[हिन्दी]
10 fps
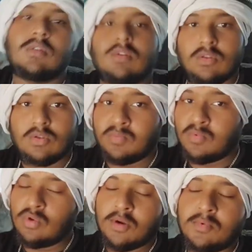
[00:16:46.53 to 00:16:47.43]
तो
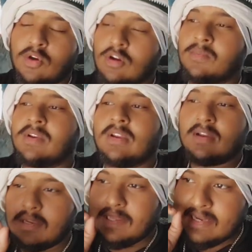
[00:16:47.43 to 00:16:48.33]
पूरा ब्लॉग अपन ने कर
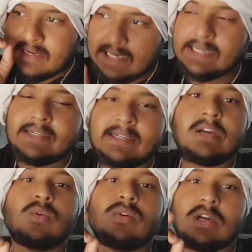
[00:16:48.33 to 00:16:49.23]
लिया है एडिट
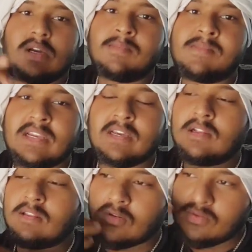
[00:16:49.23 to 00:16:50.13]
और अब मैं
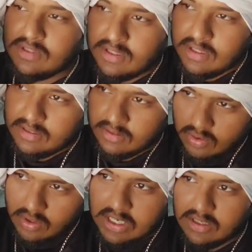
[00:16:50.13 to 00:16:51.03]
निकलता हूँ सीधा
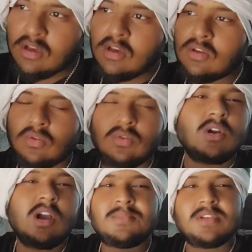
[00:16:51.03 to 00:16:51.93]
दुकान तो
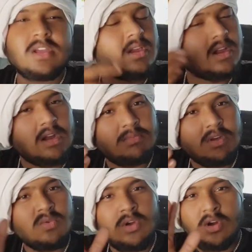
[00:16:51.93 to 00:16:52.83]
दुकान पे जाके काम
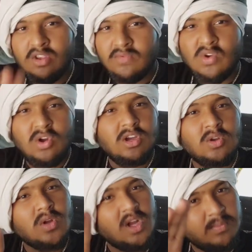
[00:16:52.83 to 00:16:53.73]
करूँगा और ये ब्लॉग
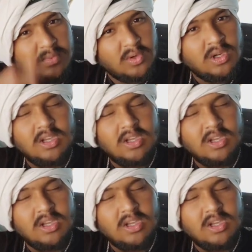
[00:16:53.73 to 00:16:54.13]
करूँगा अपलोड